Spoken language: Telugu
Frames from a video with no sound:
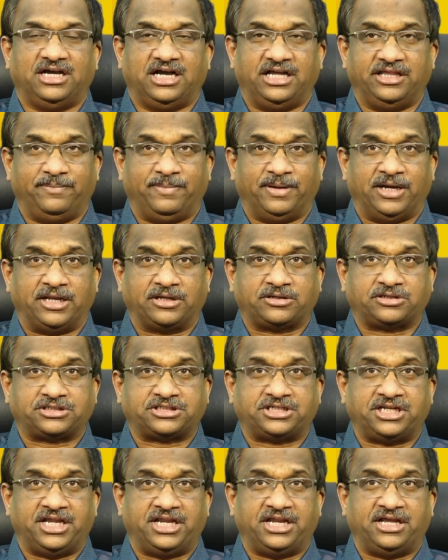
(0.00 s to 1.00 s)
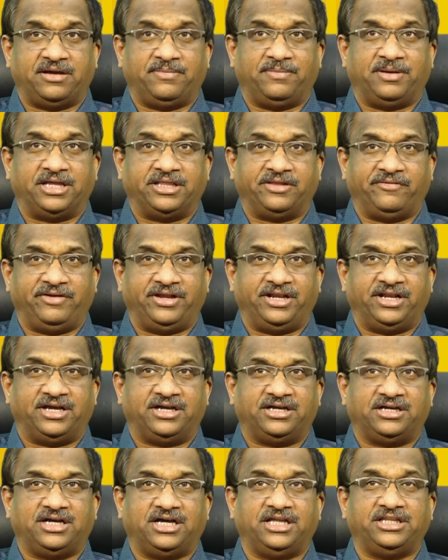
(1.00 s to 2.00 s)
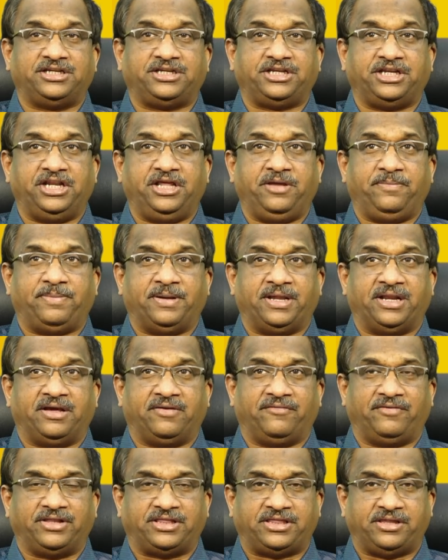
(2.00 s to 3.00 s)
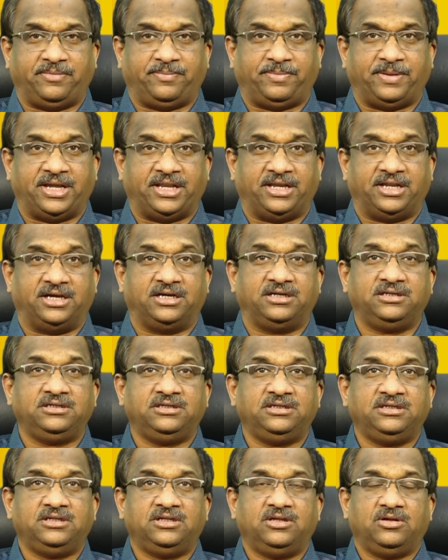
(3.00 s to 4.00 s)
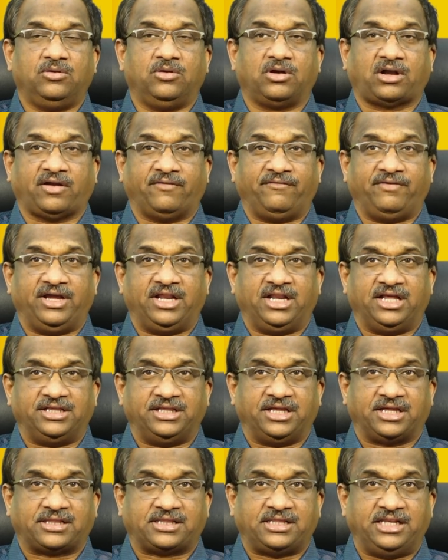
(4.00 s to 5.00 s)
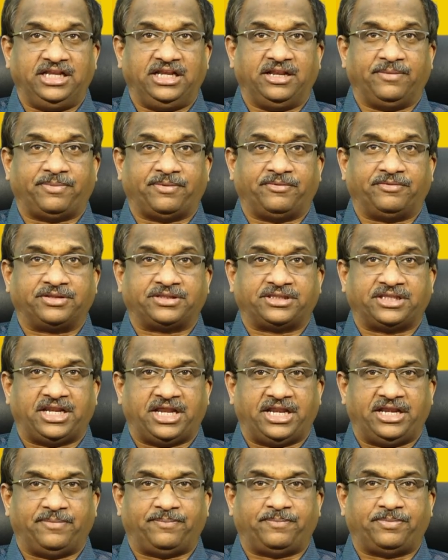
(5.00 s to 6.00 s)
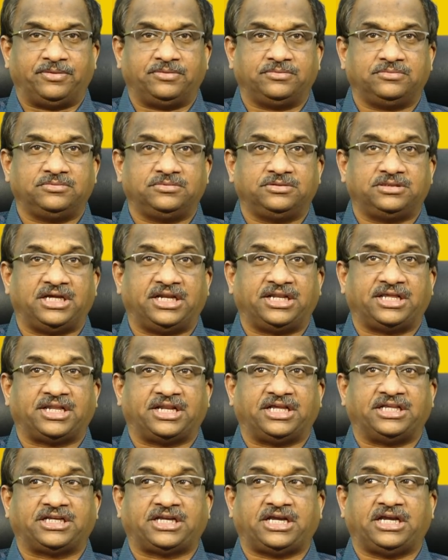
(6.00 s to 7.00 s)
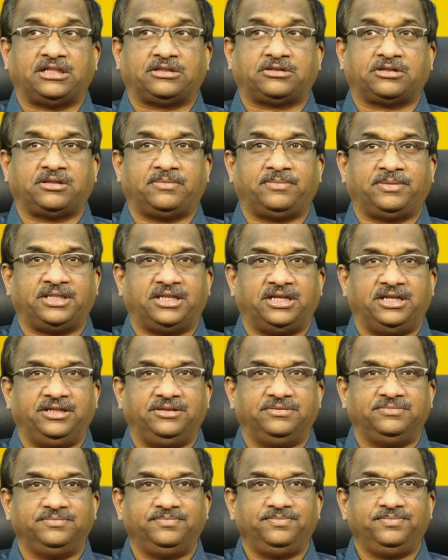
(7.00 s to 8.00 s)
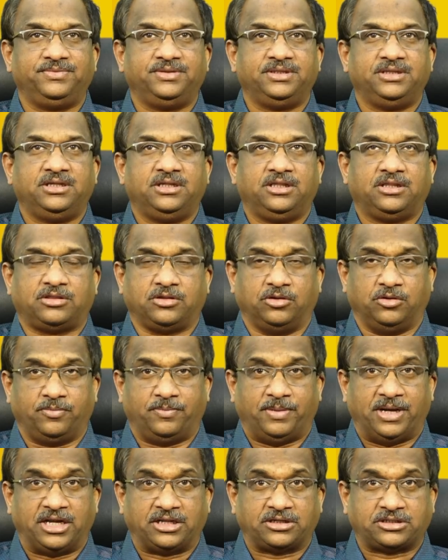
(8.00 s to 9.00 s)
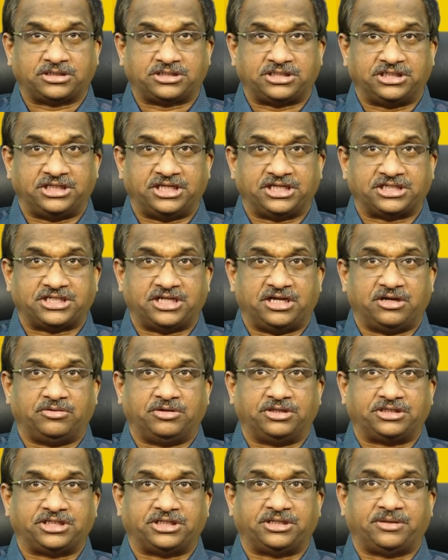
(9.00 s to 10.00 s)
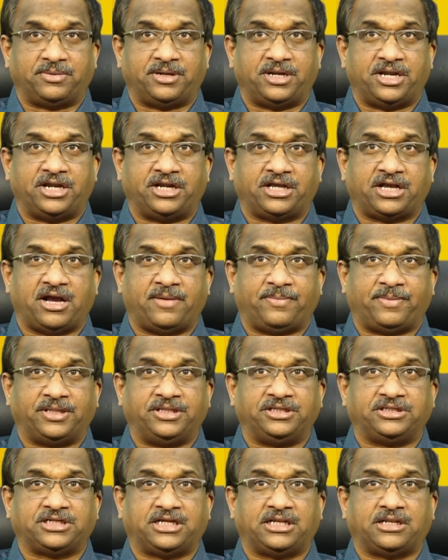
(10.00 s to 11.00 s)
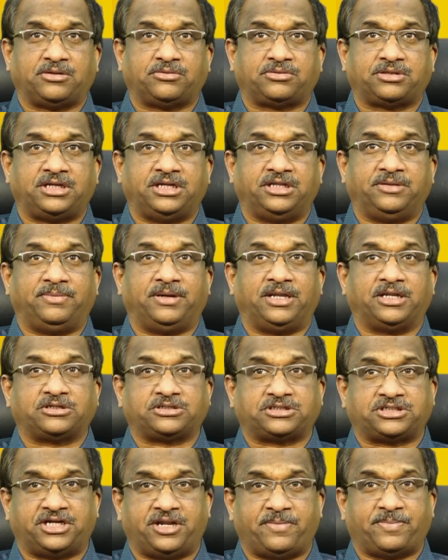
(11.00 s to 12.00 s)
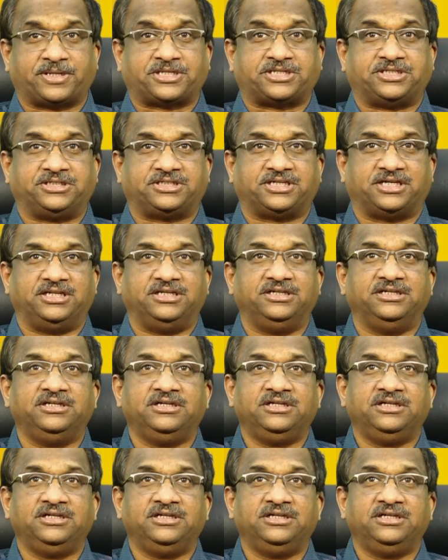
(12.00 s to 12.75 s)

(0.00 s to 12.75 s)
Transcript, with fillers: అది బాలకృష్ణ అయినా మాధవైనా అది టీడీపీ అయినా వైసీపీ అయినా ఒకవేళ అది అశ్లీల ప్రవర్తన అయినప్పుడు దానికి రాజకీయాలతో సంబంధం లేదు సో బాలకృష్ణ చేసినా కూడా చంద్రబాబు నాయుడు కాపాదించాల్సిన అవసరం లేదు బాలకృష్ణనే ప్రశ్నించాలి